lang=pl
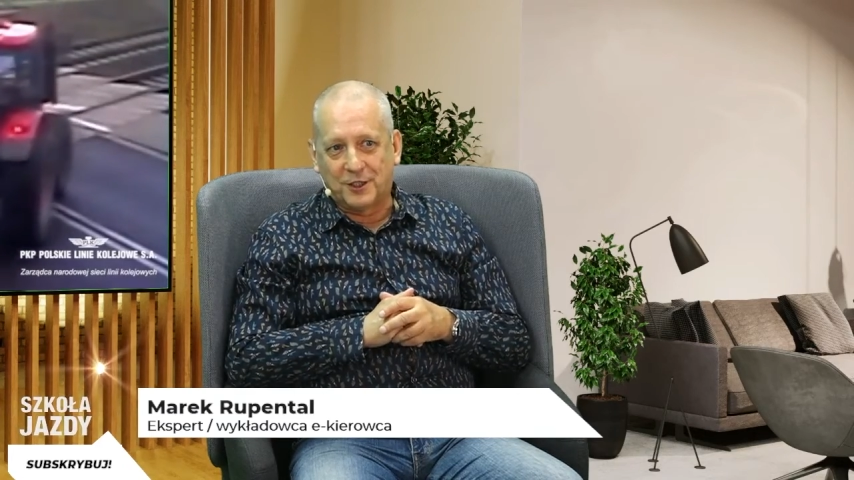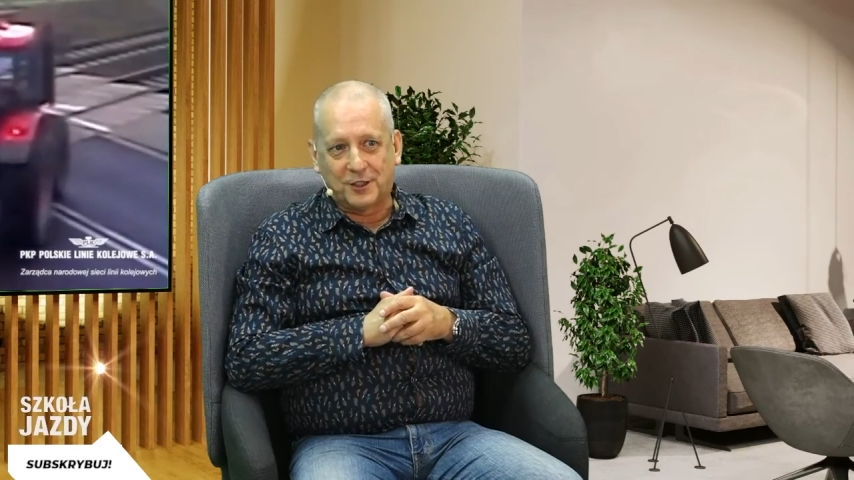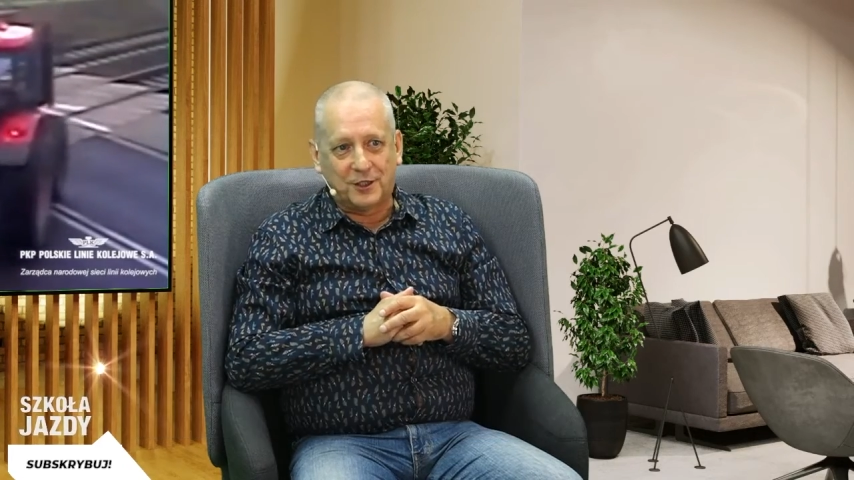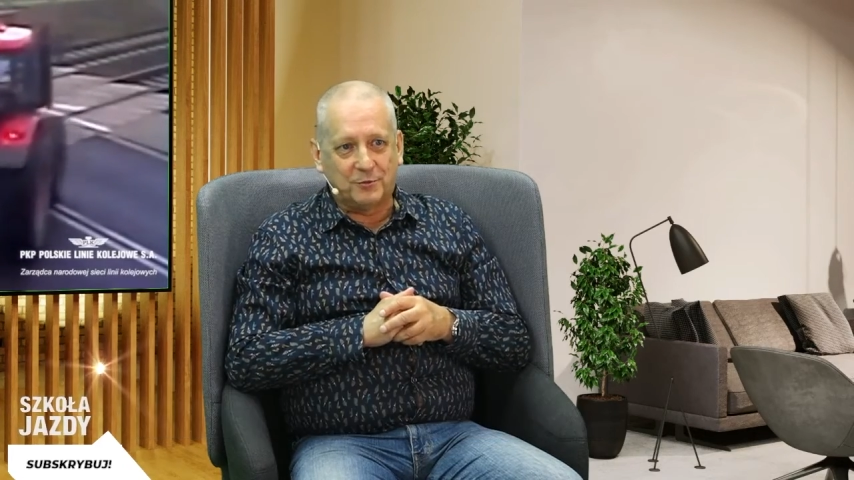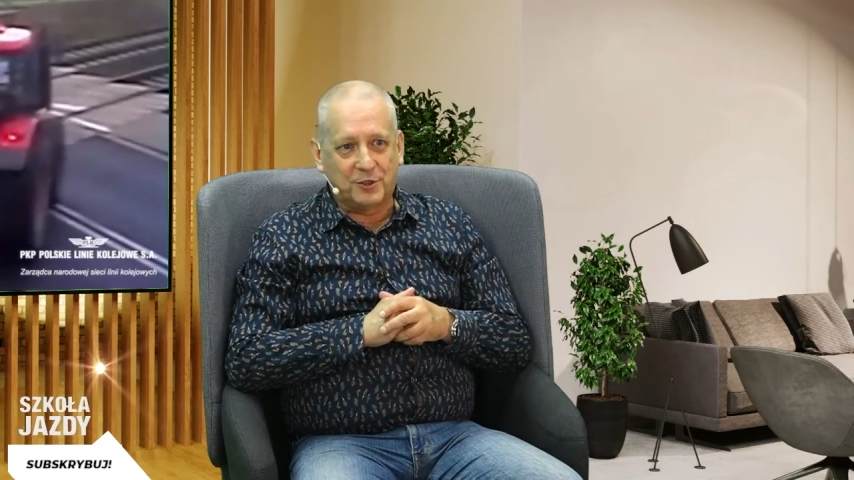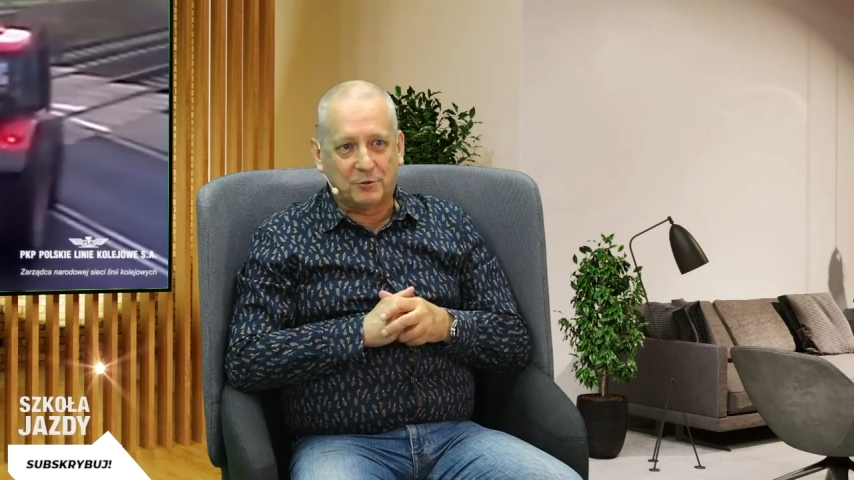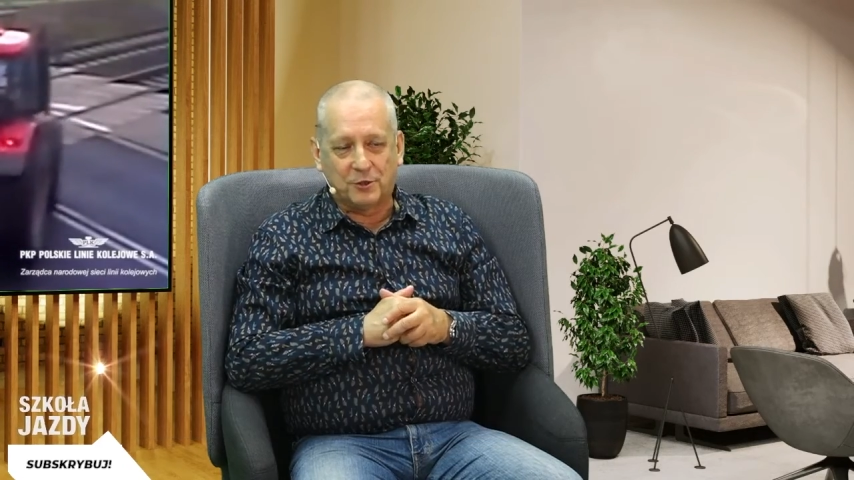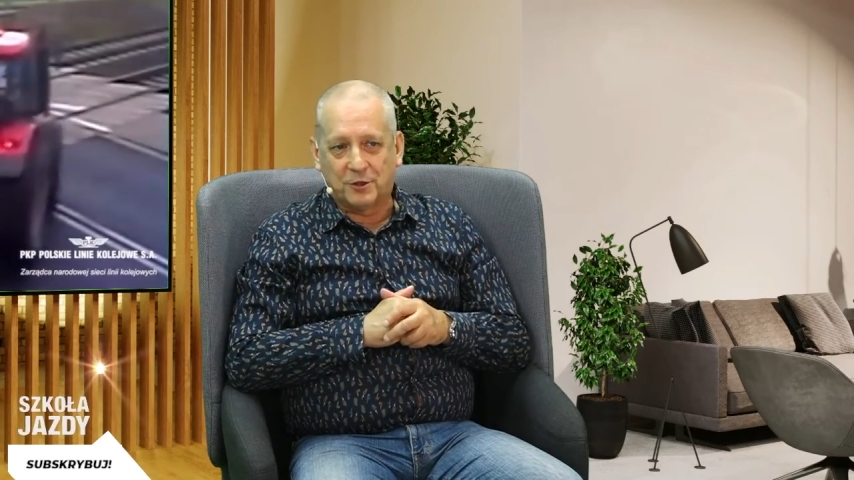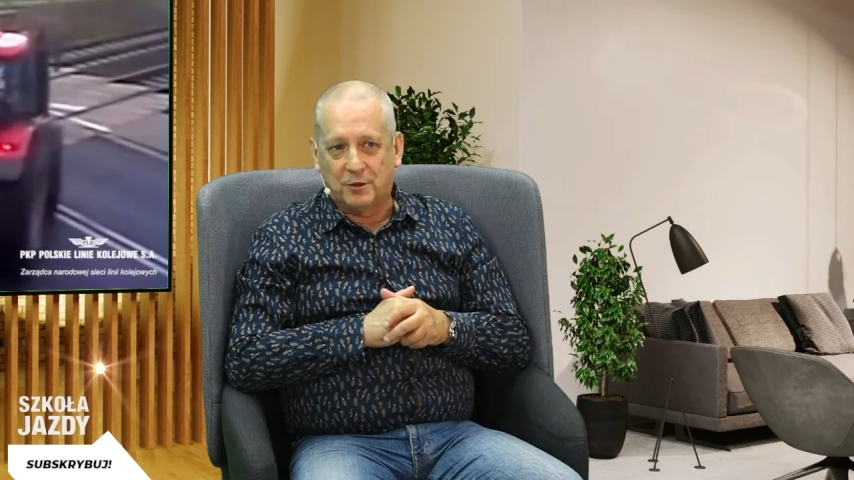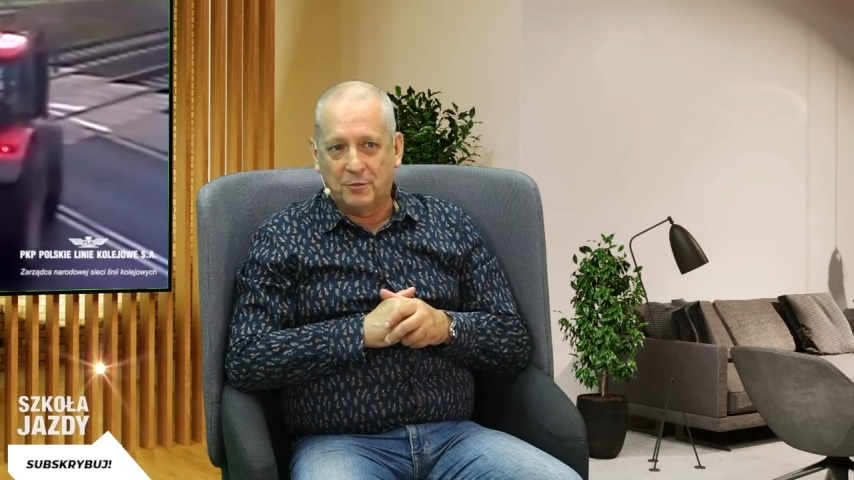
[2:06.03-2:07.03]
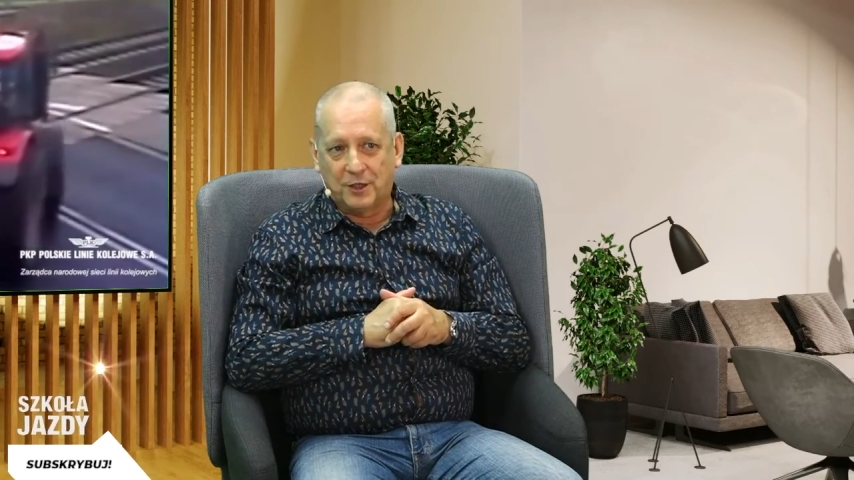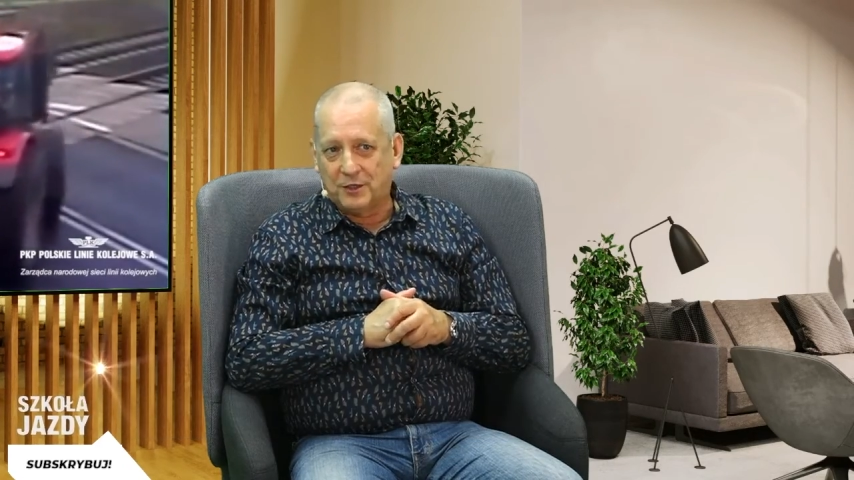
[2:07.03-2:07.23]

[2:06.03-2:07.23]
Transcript: ten pseudokombajn